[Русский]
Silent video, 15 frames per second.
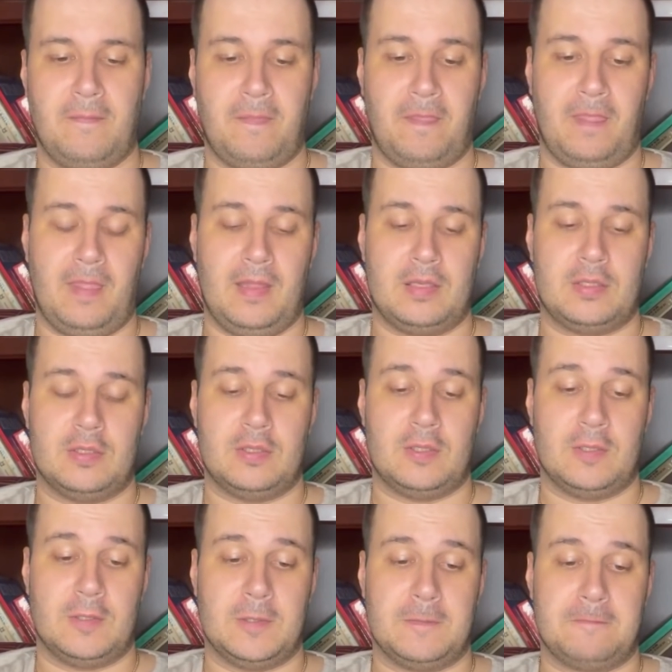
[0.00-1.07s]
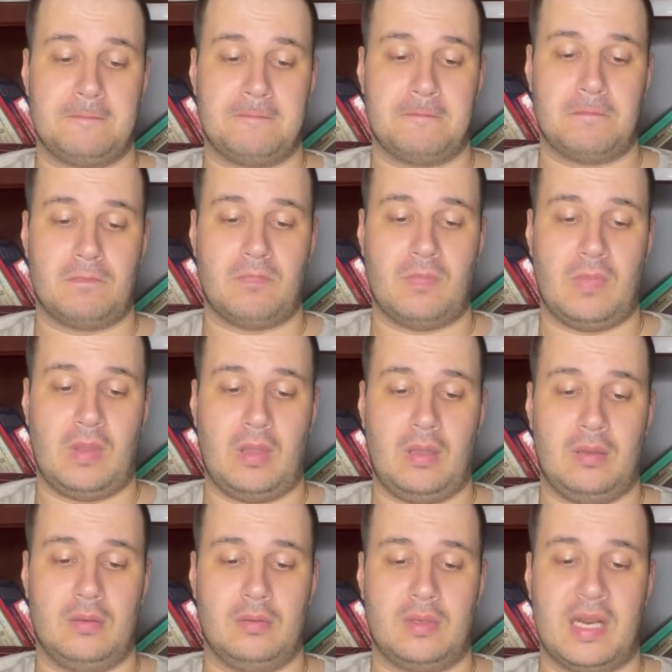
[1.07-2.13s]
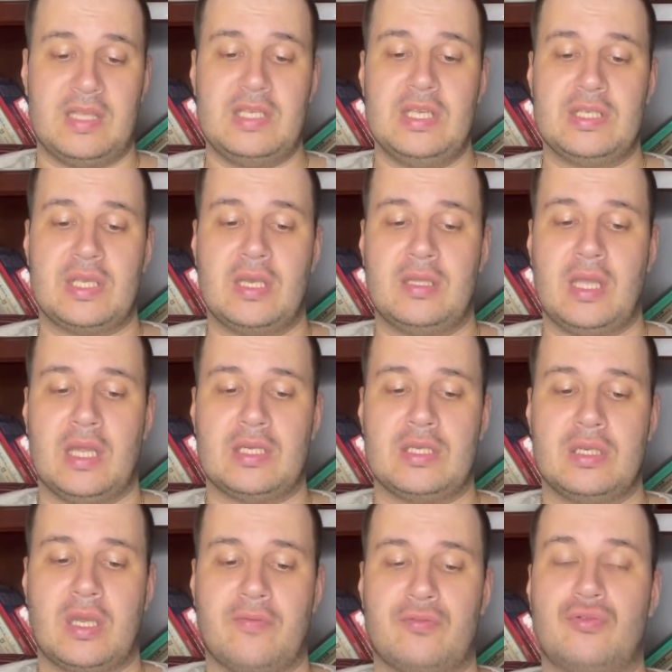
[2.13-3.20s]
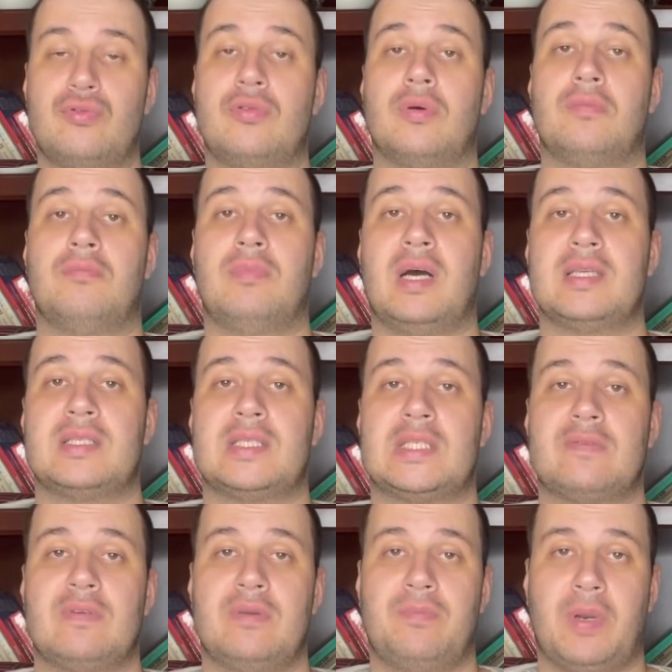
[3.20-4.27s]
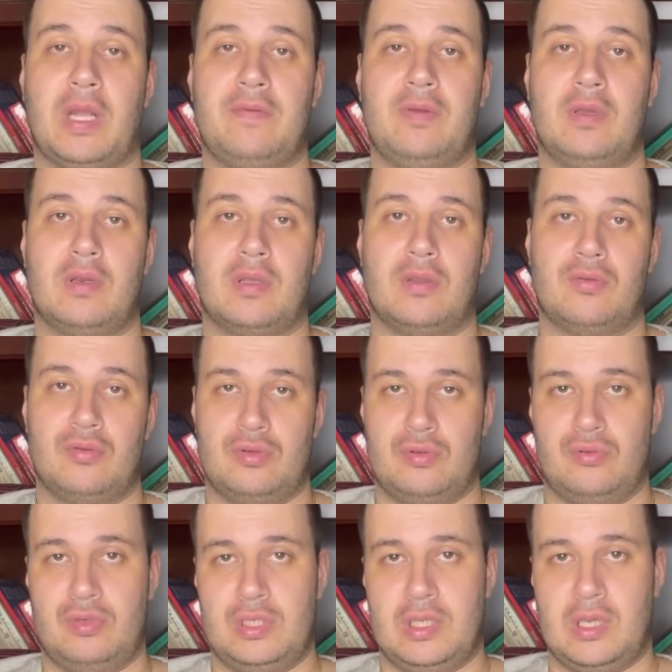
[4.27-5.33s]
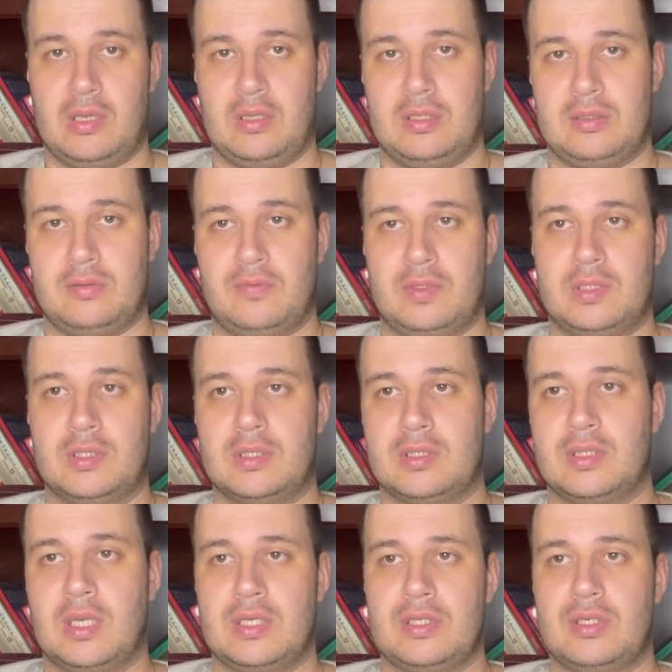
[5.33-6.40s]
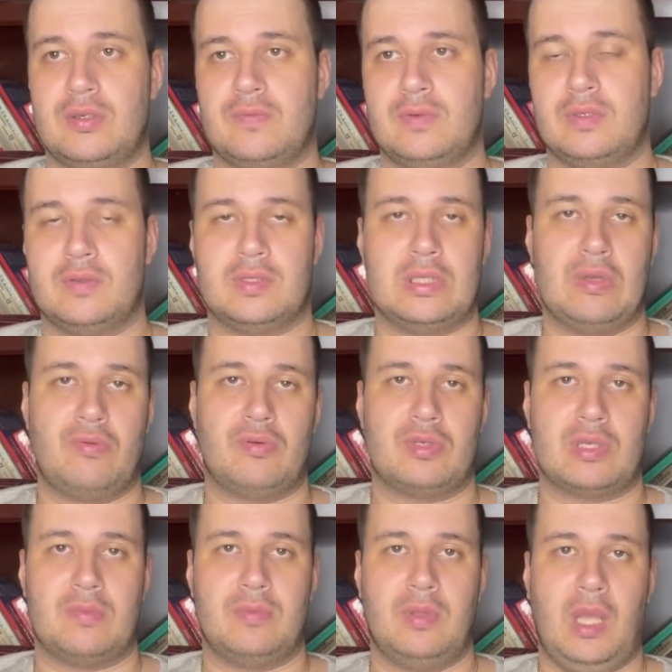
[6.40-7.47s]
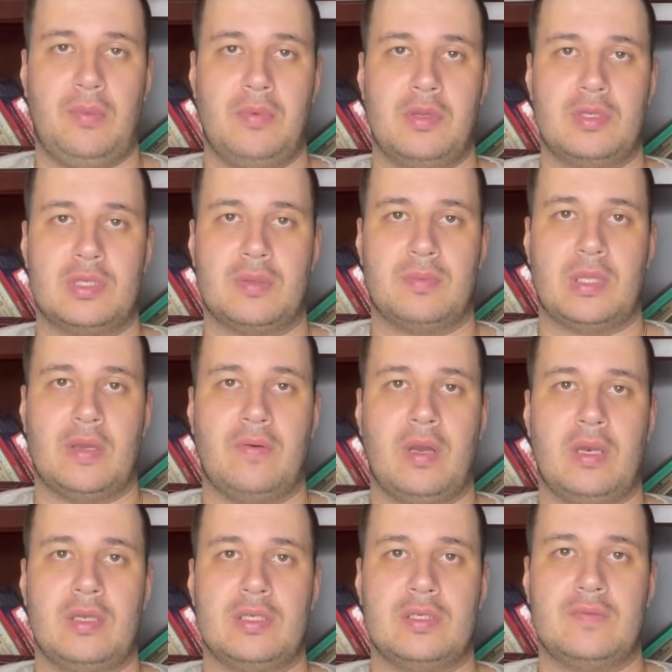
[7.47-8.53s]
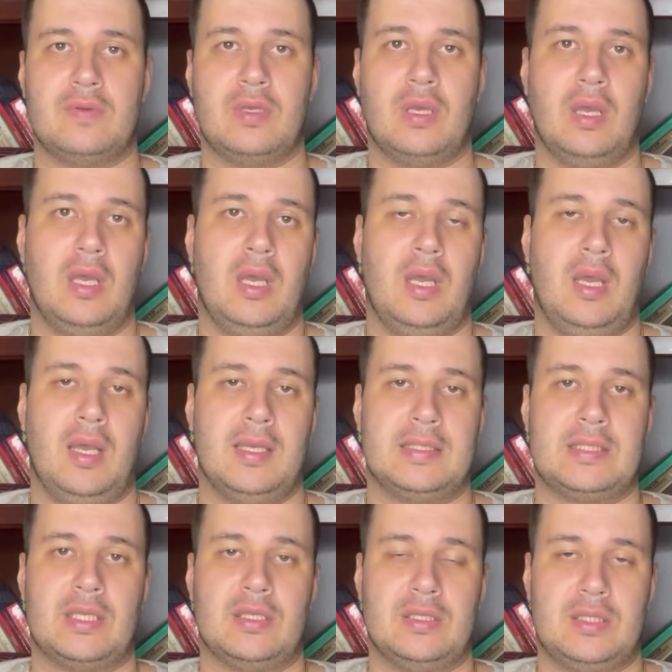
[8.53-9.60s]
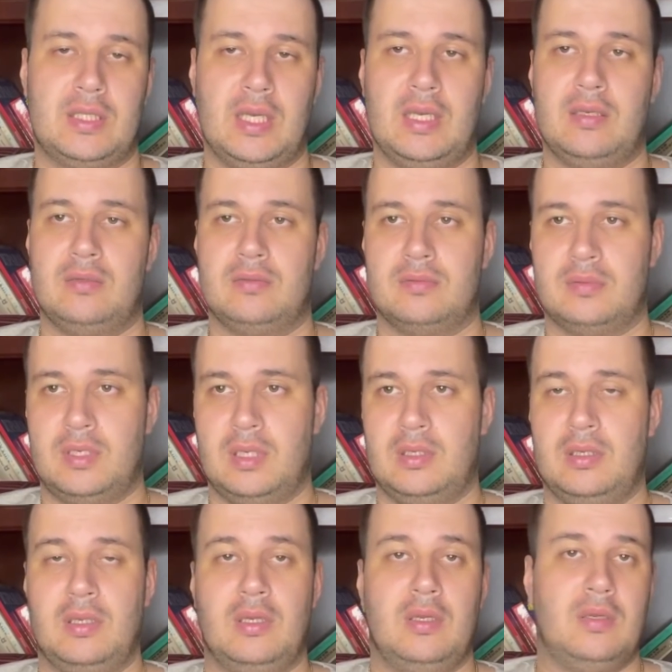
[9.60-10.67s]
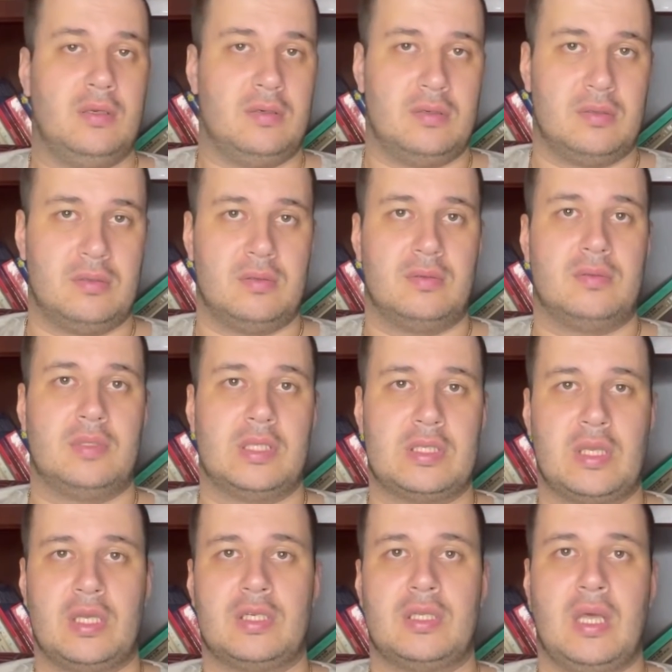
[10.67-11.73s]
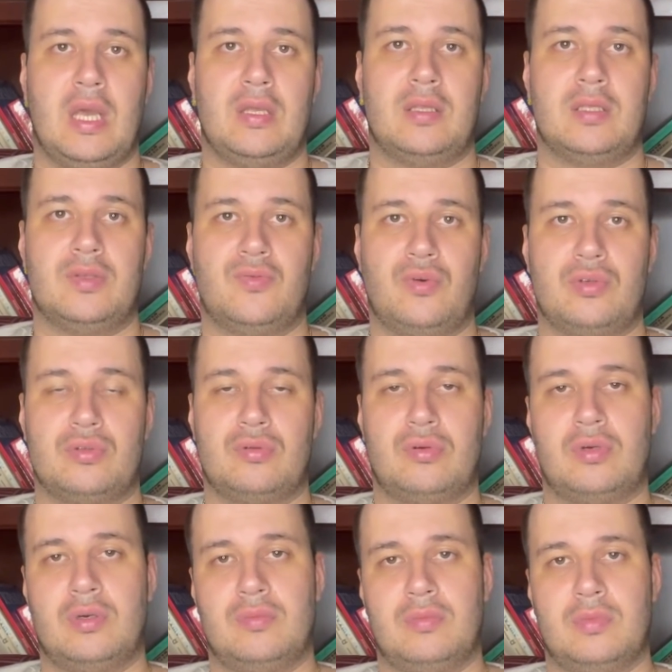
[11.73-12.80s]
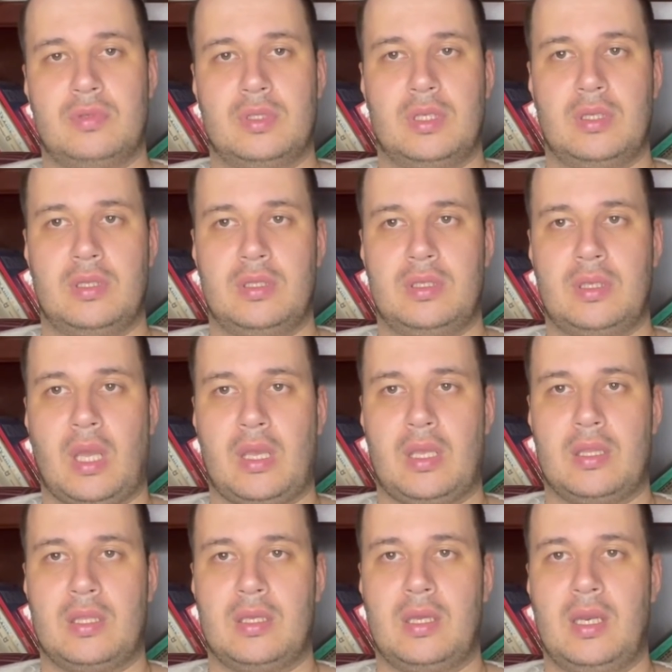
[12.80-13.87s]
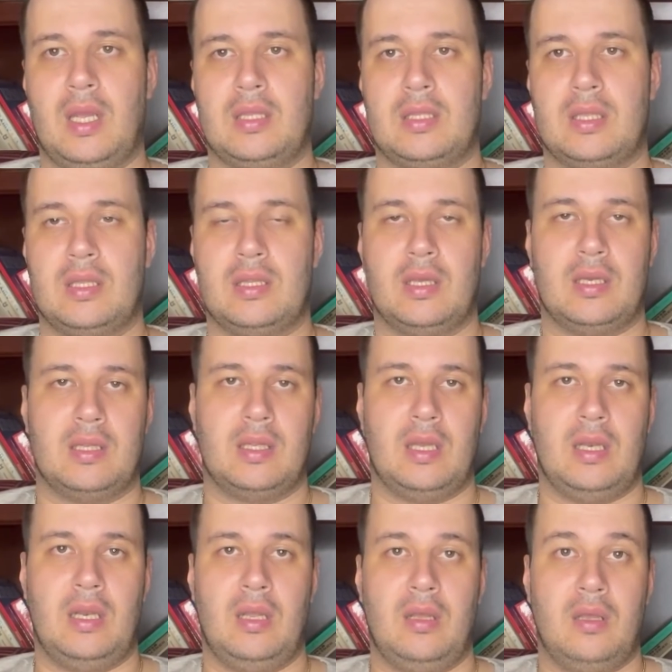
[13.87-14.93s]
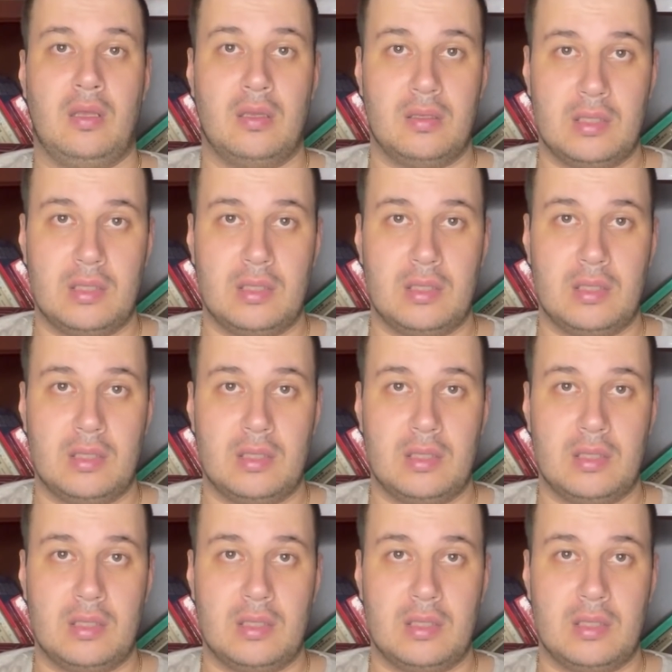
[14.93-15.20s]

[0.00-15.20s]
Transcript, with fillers: значит, российских дачников ждут массовые проверки. То есть, друзья, если у вас есть дача, вы в садоводческом некоммерческом товариществе, СНТ, да, э, наслаждаетесь воздухом, делаете какие-то грядки и так далее.